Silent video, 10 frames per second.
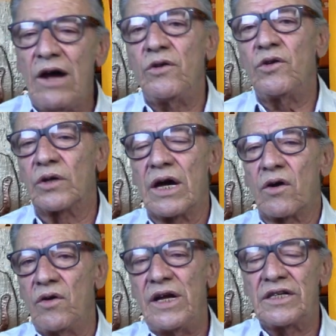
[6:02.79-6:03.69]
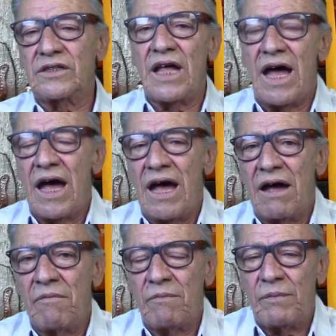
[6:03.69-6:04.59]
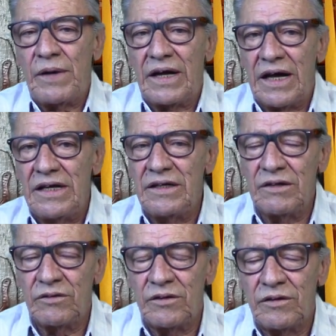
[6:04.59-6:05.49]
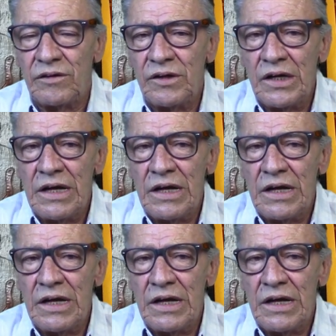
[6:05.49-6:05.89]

Creo que con esta pequeño